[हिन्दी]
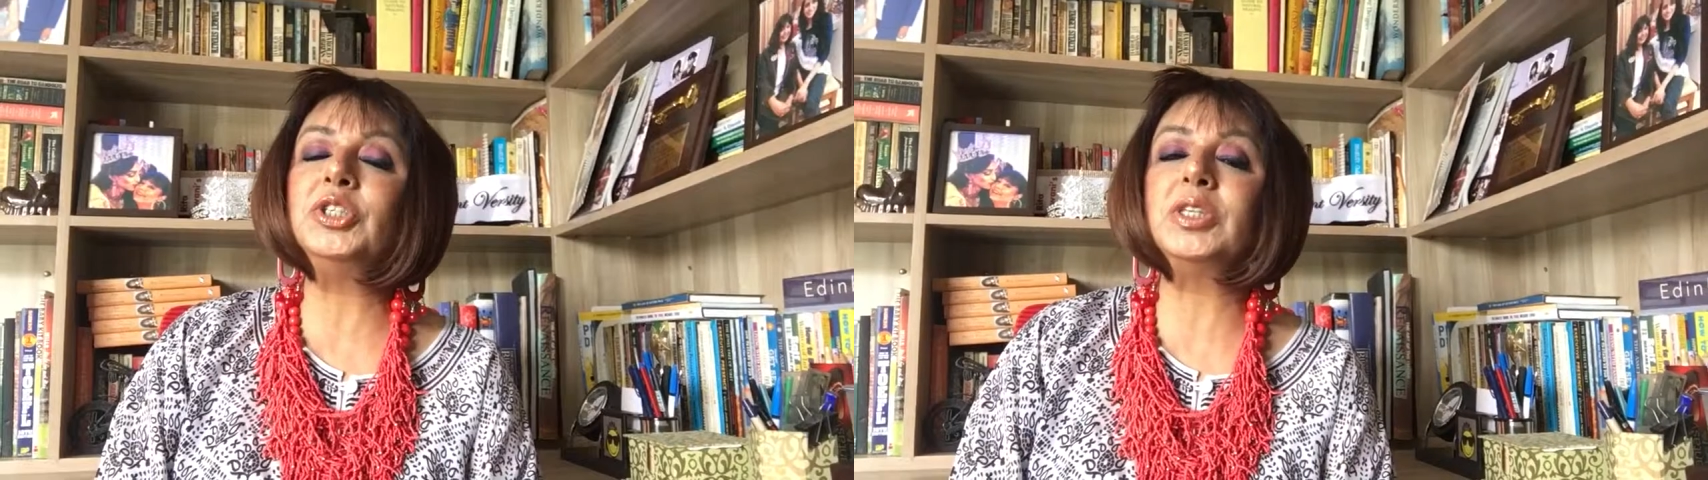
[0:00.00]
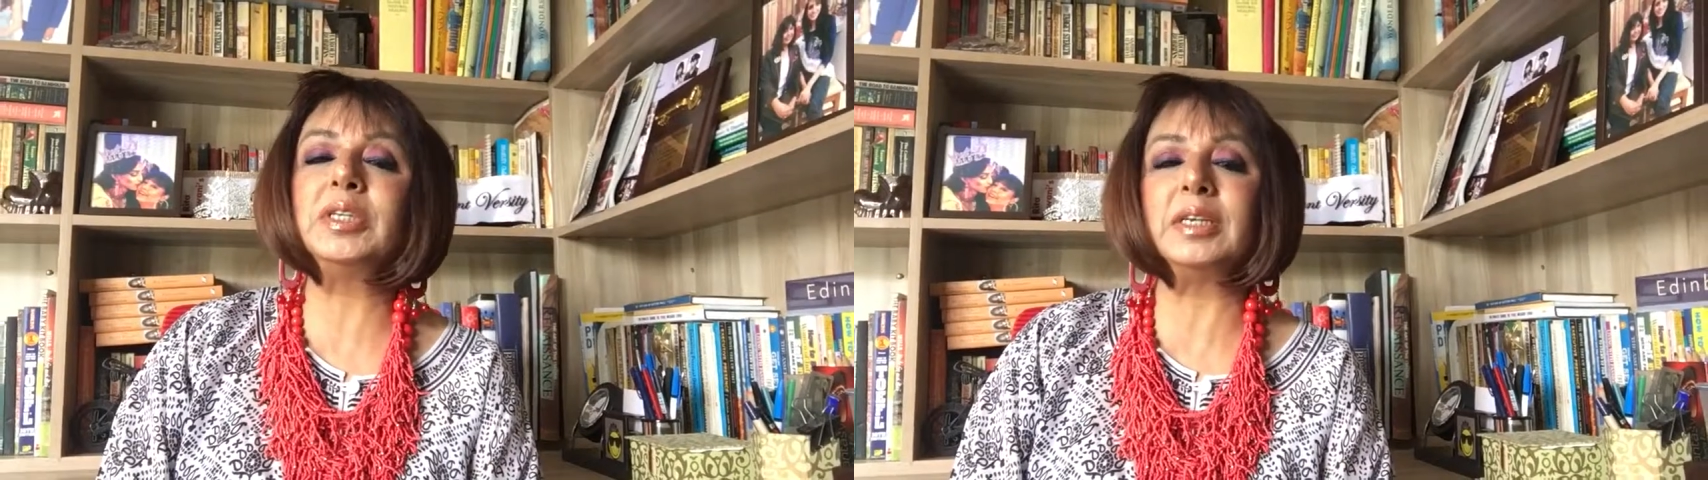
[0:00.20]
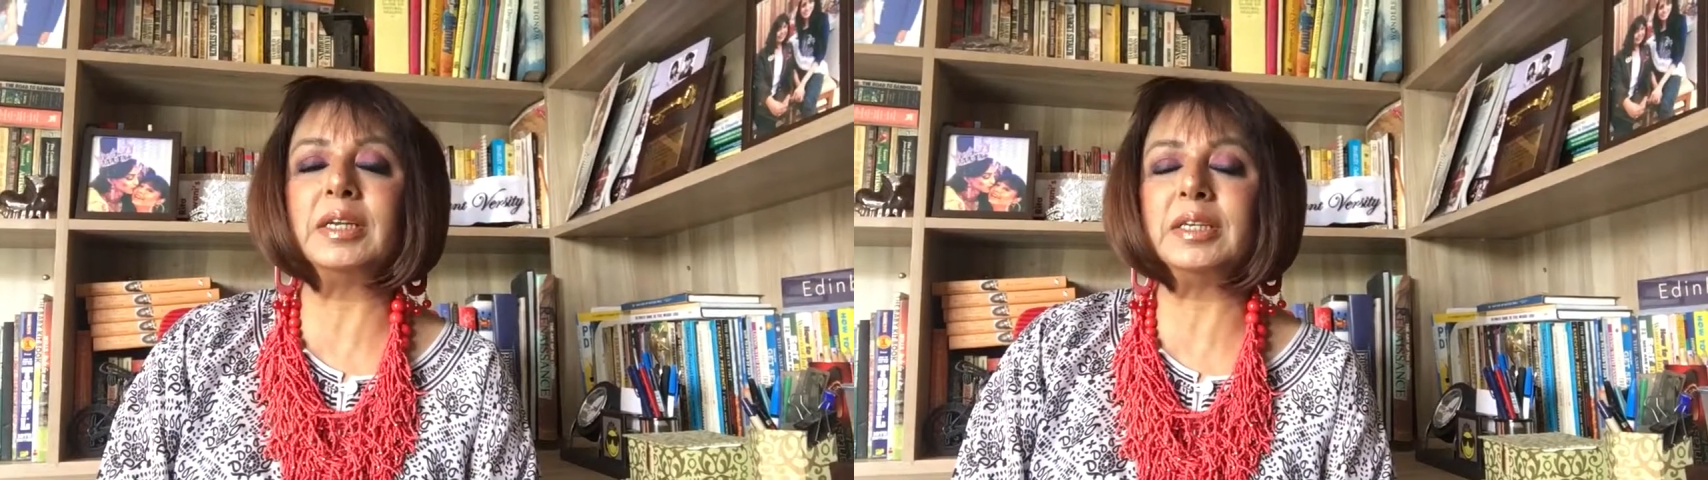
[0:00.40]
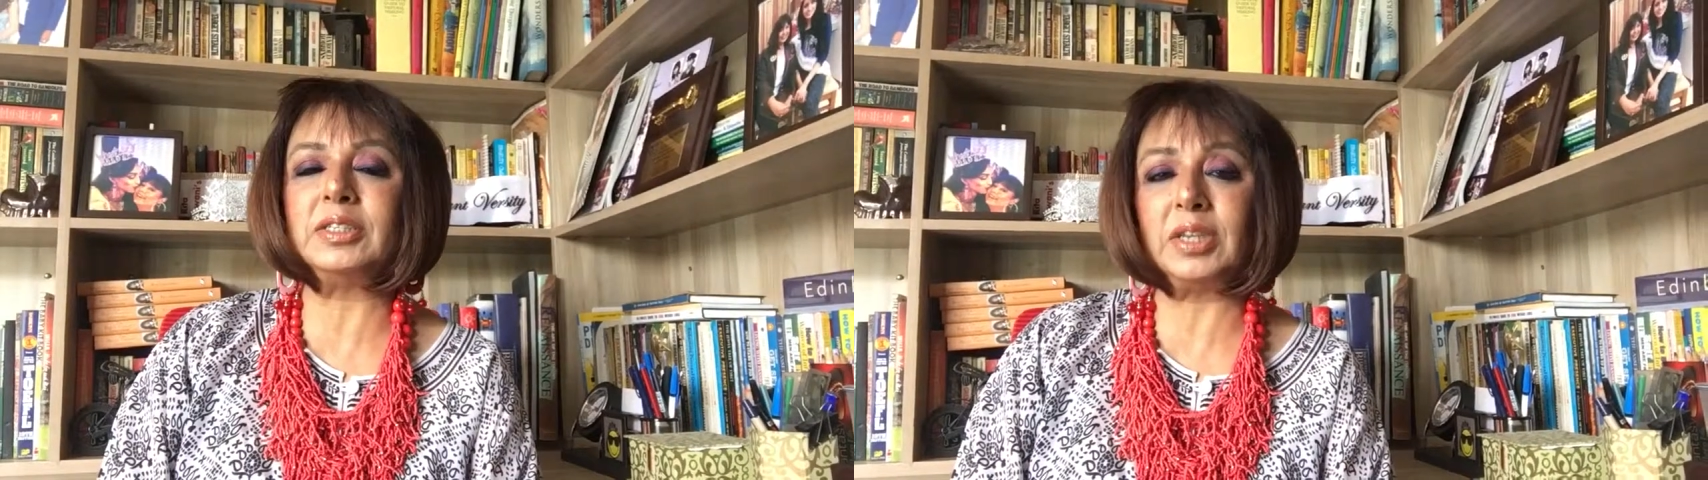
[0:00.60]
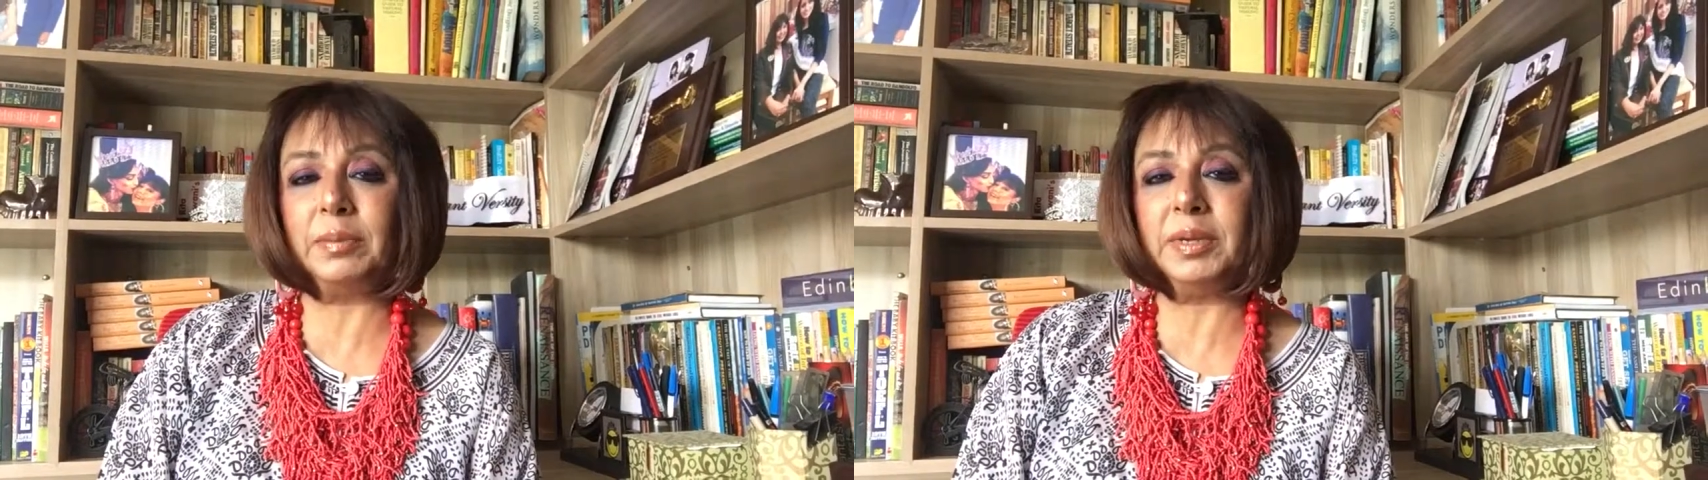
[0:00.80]
चीज़ें निकल के
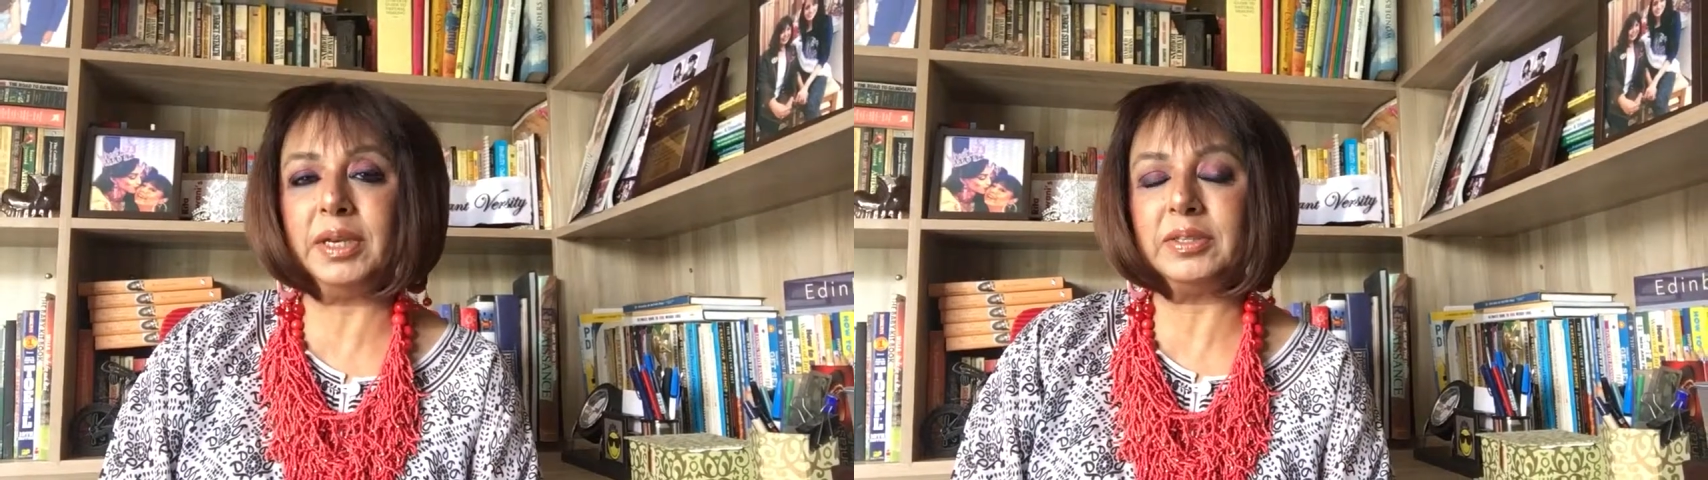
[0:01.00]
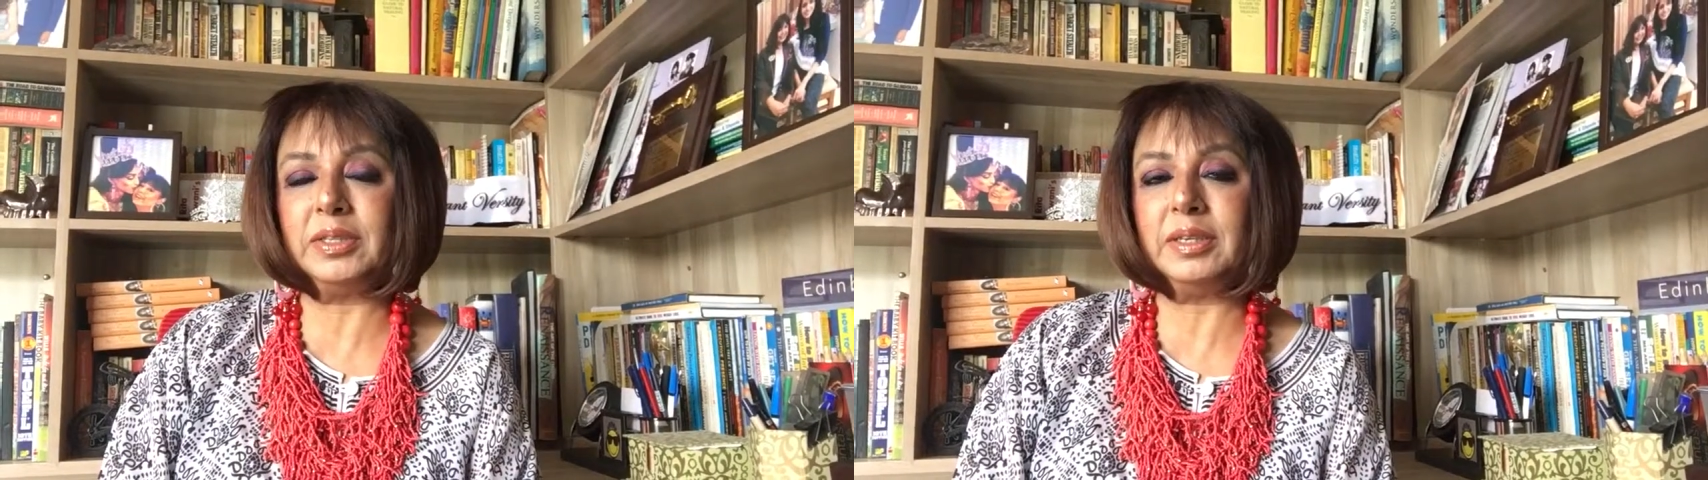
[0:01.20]
सामने आती